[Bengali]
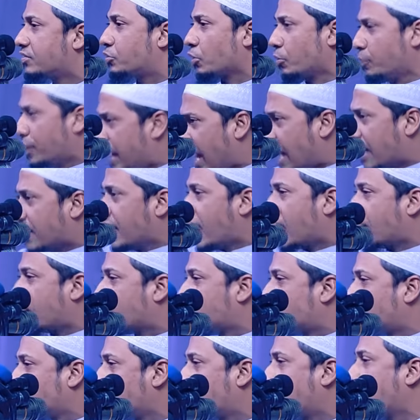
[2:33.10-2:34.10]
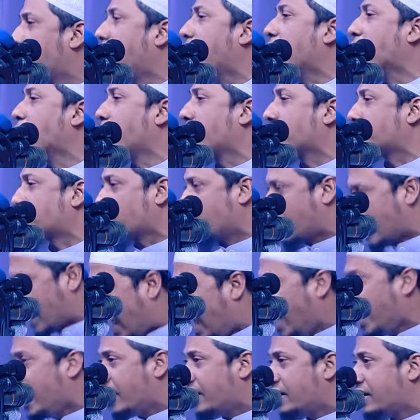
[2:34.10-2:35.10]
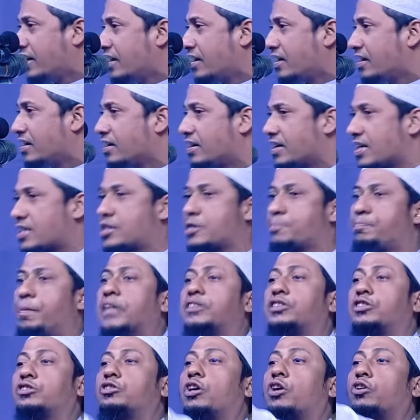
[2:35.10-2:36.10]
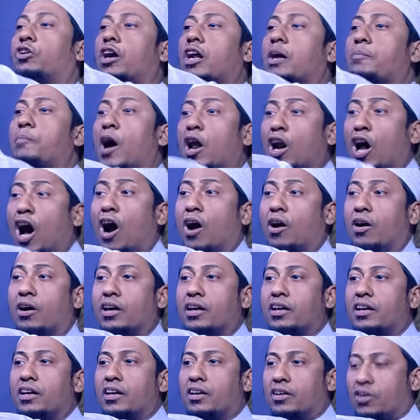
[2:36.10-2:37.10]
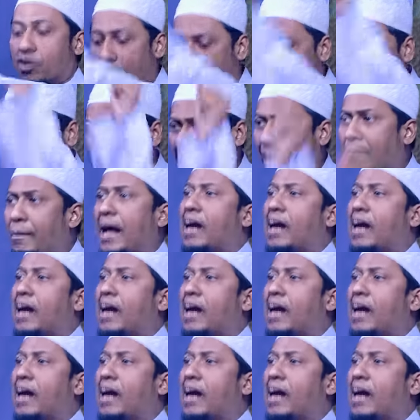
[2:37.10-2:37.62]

তুমি আল্লাহর রসুলকে ভালোবাসো হ্যাঁ স্পষ্ট করে বলো নবীকে